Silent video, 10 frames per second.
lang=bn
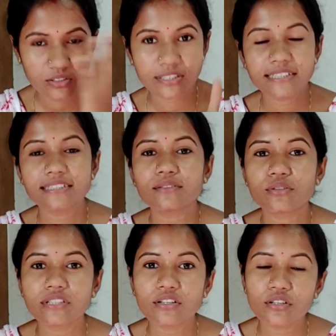ওদের
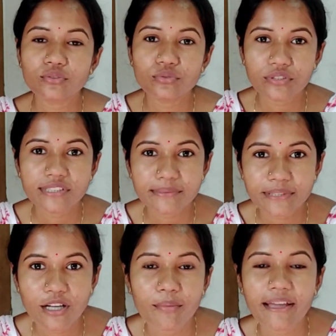ওদের হলো দুটো
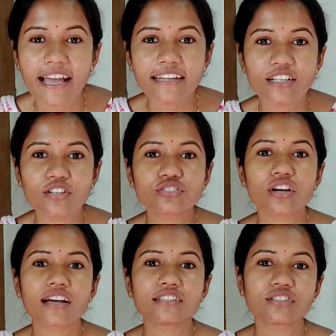শিফটে হবে একটা হলো
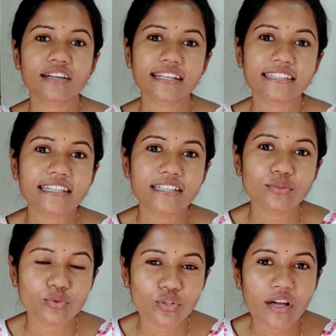সকাল ছটা থেকে
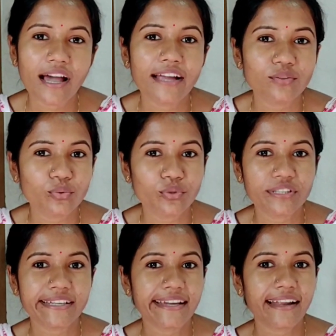দুটো আর দুটো
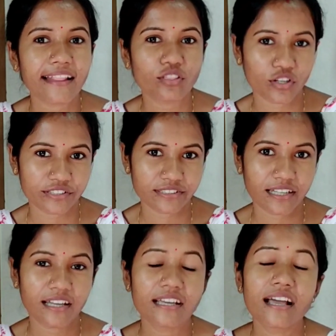থেকে রাত দশটা